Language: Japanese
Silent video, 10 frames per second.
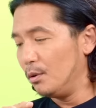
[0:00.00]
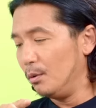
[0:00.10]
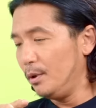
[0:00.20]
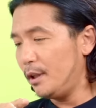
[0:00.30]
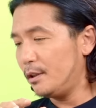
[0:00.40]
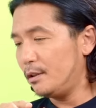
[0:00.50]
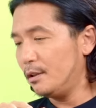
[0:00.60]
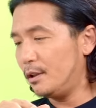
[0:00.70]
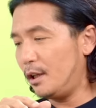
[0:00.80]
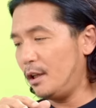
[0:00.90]
俺
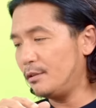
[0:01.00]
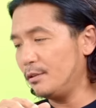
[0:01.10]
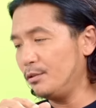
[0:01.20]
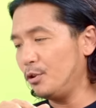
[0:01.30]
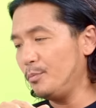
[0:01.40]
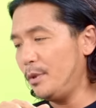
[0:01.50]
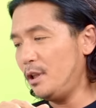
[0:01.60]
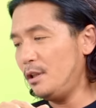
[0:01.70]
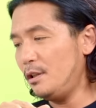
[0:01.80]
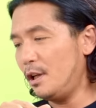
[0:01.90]
からすると
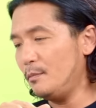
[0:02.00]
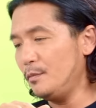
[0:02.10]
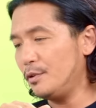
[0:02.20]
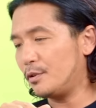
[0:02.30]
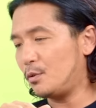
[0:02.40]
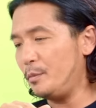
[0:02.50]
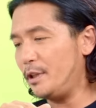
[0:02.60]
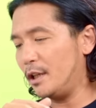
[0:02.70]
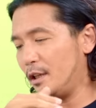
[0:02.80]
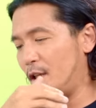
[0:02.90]
みんな息子
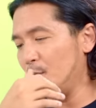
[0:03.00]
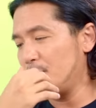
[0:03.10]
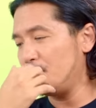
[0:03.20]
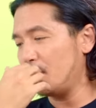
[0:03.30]
みたいな気持ち